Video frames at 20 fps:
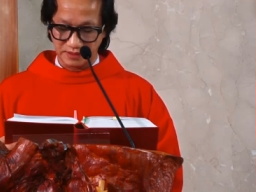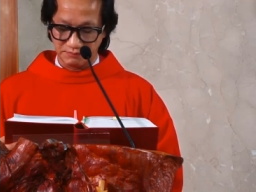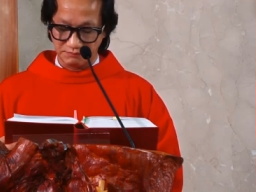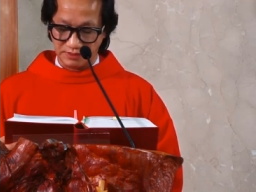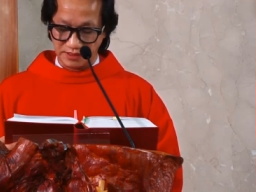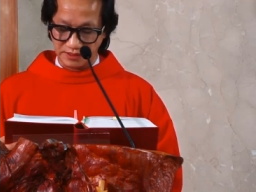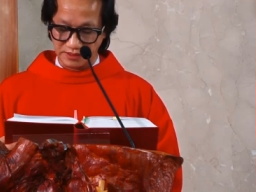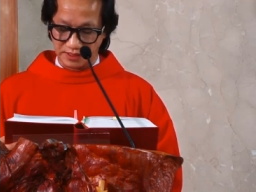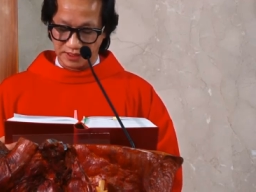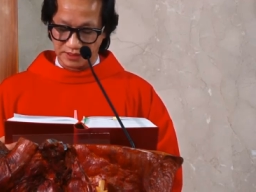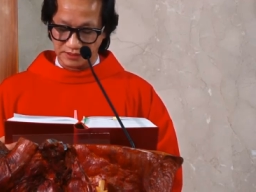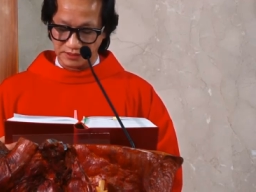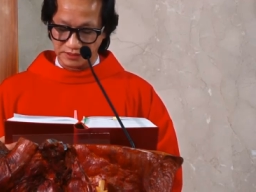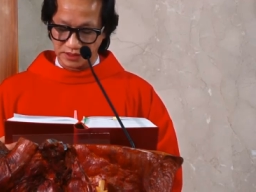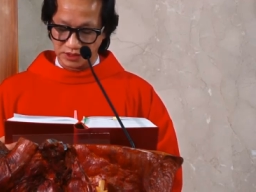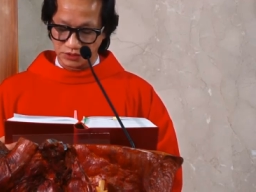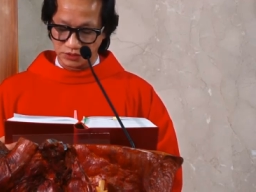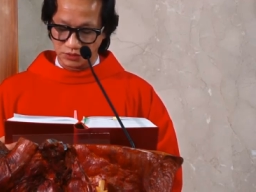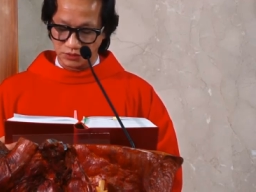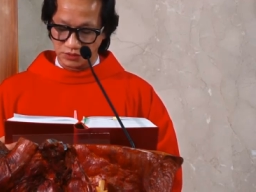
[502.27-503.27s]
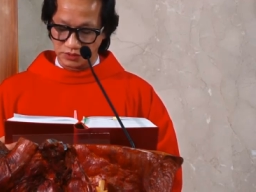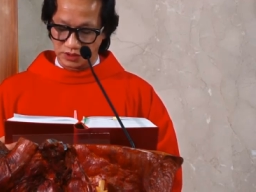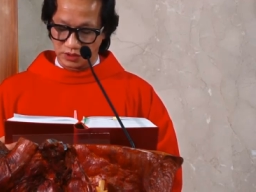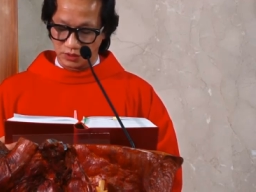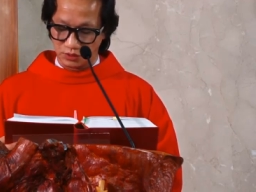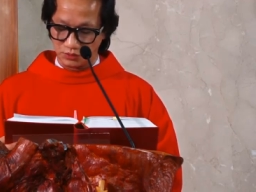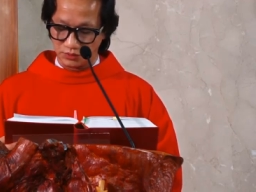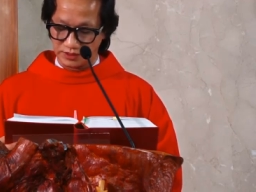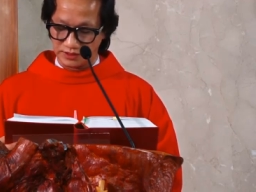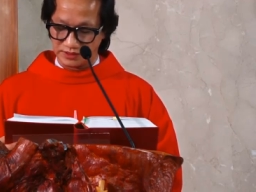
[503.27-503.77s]
Bây giờ Đức Giêsu
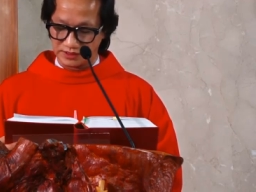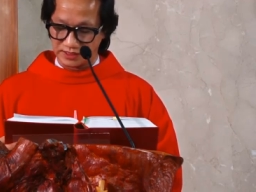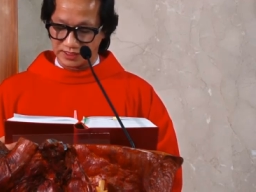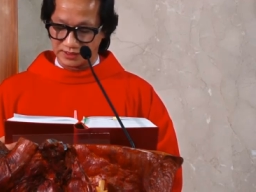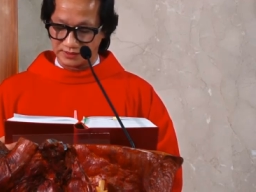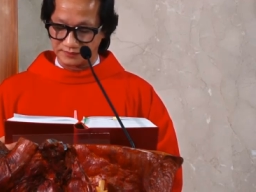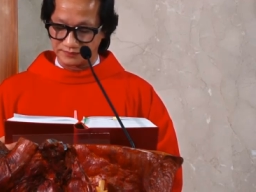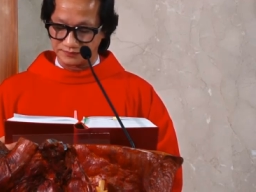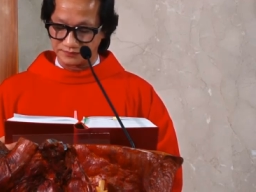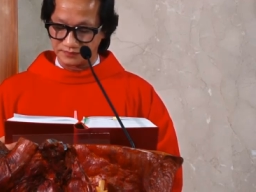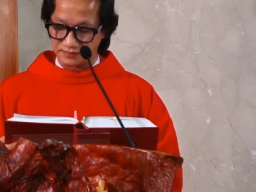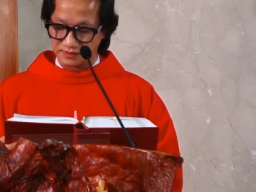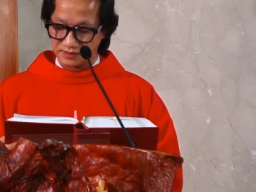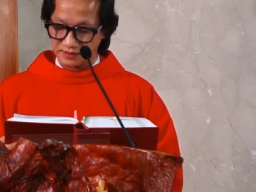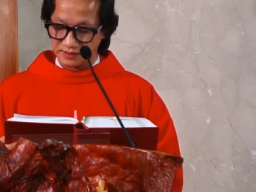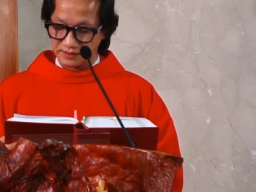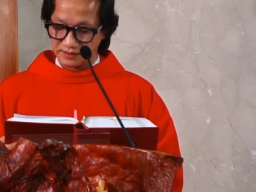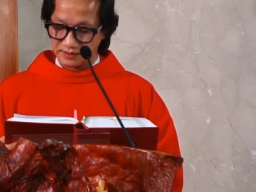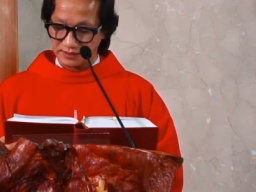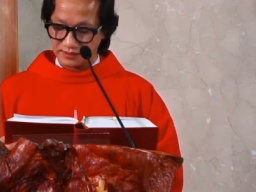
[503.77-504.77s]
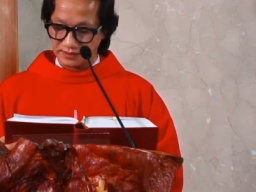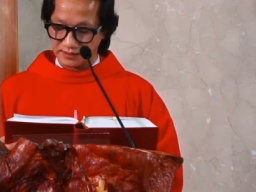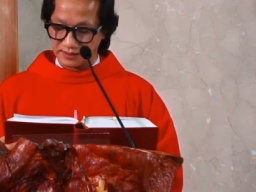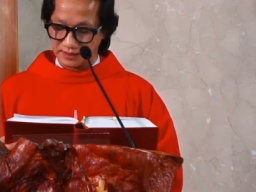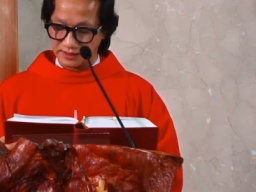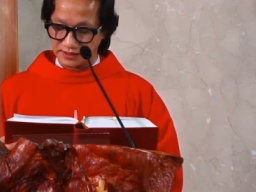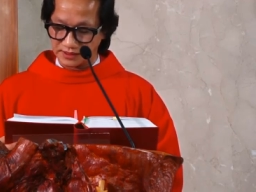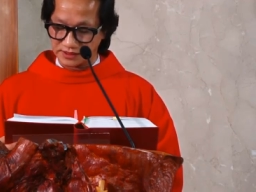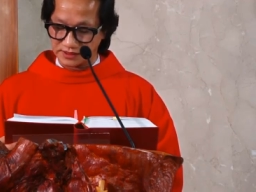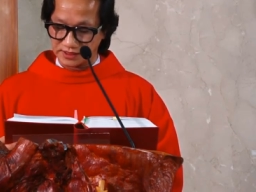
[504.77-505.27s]
cầu nguyện rằng
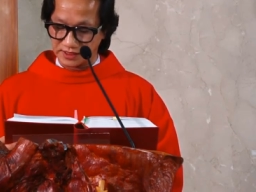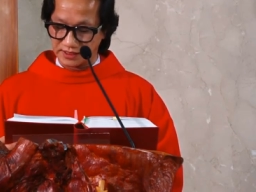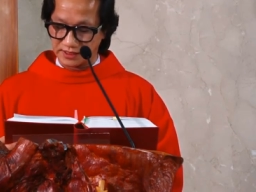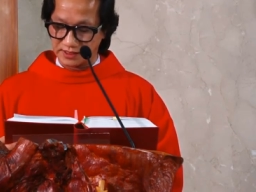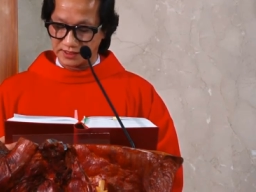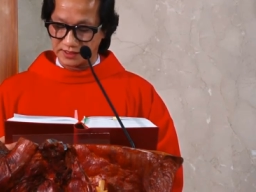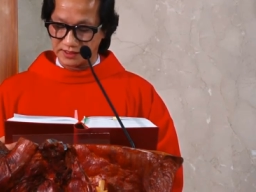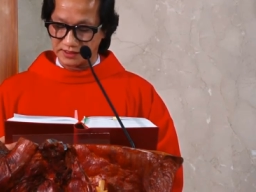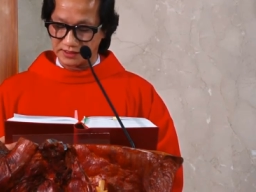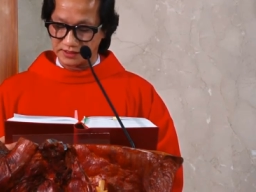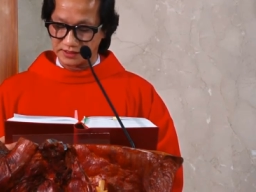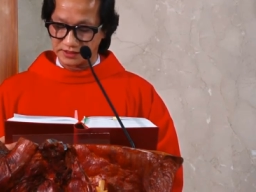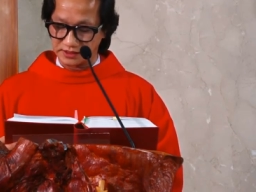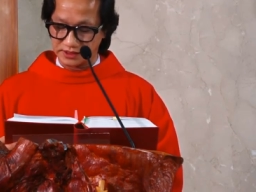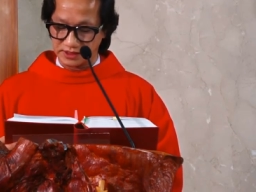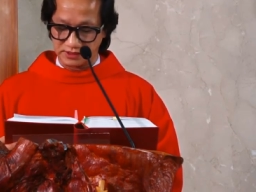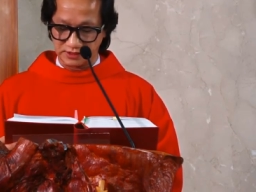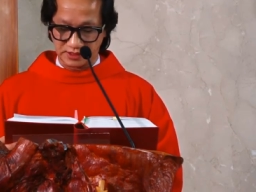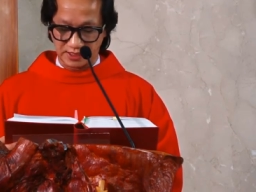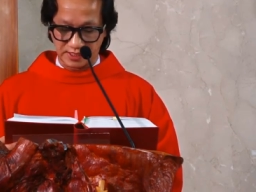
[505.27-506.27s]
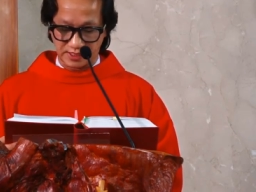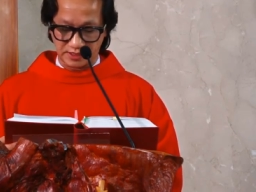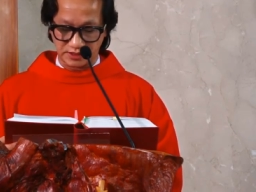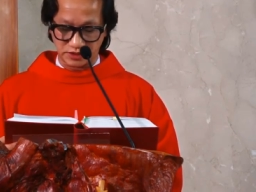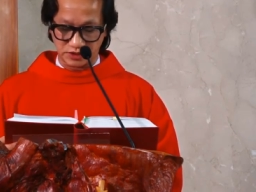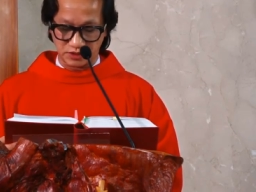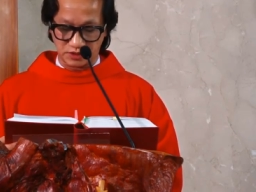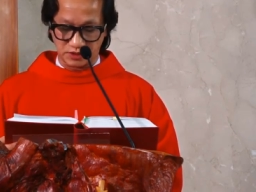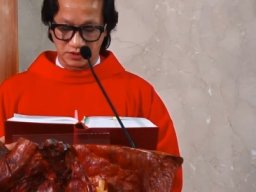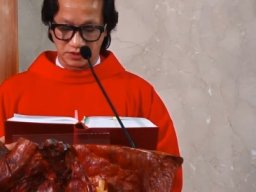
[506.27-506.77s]
lại tha, xin tha
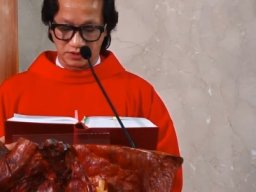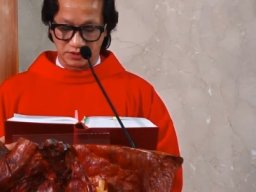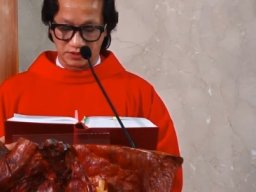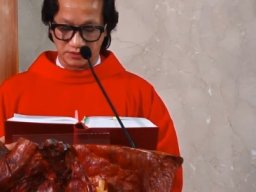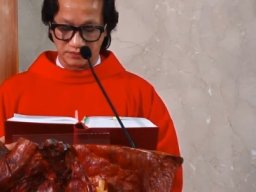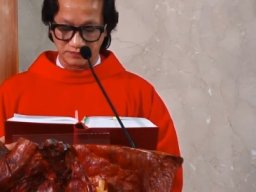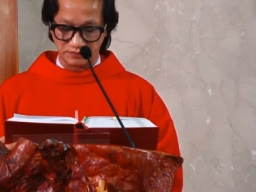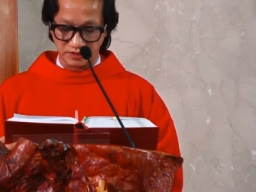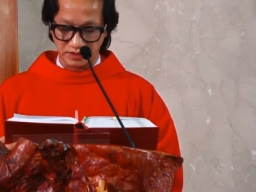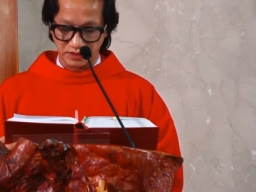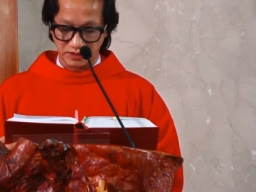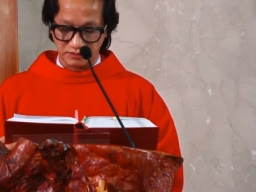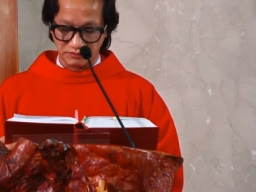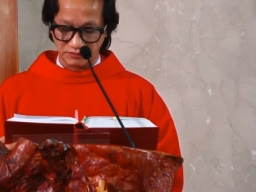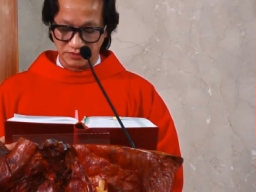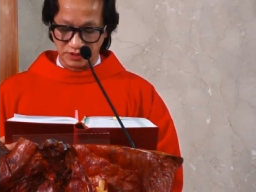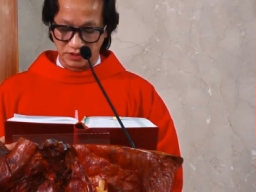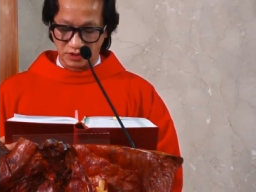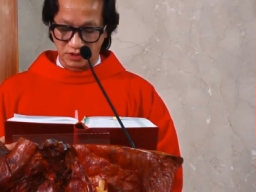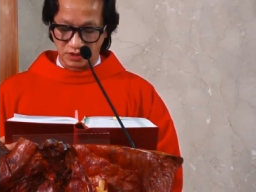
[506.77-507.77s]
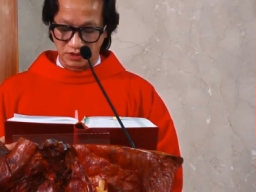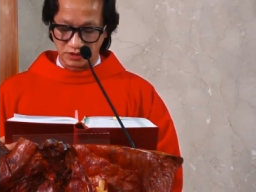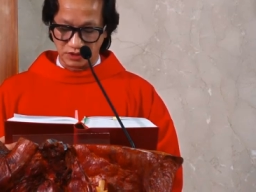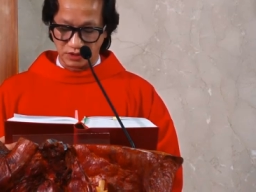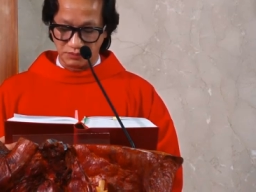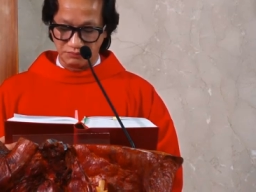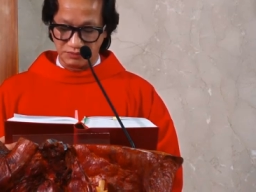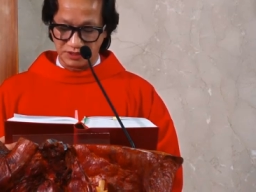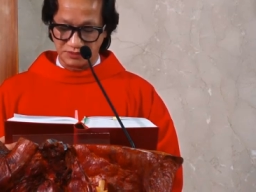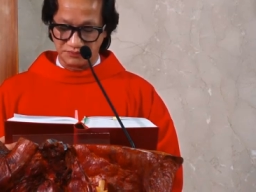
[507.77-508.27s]
cho họ vì họ
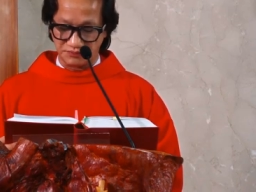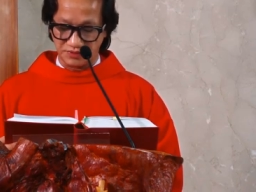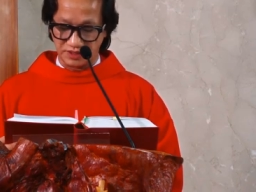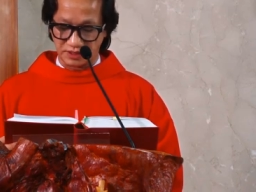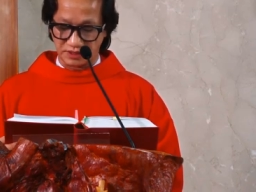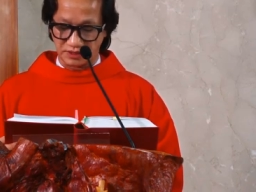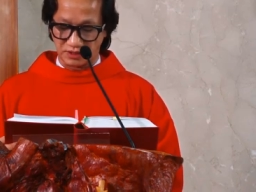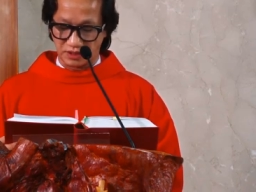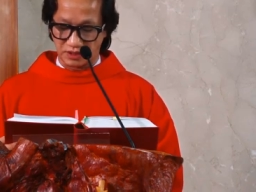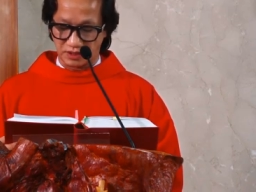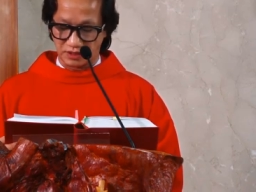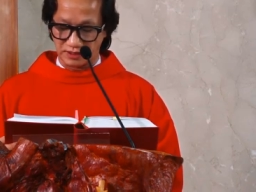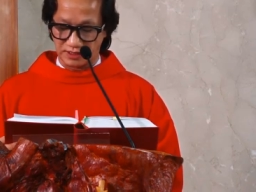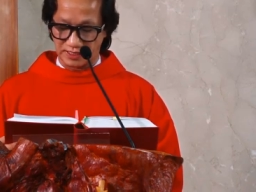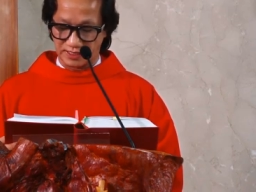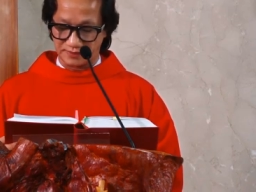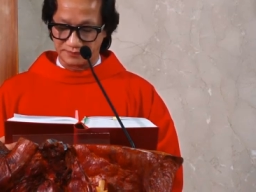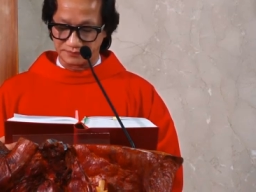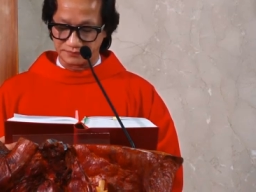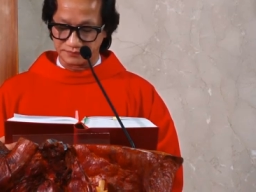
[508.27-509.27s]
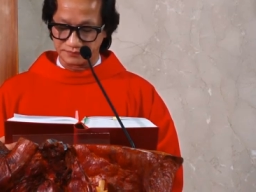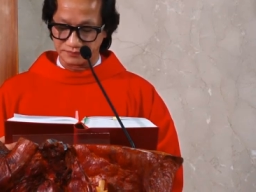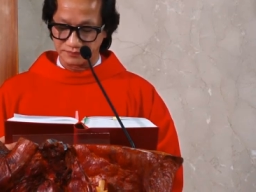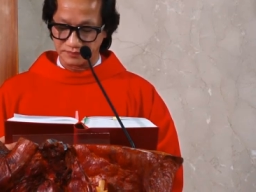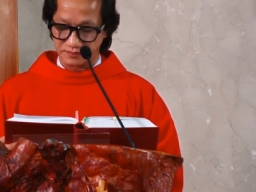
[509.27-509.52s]
không biết việc họ làm.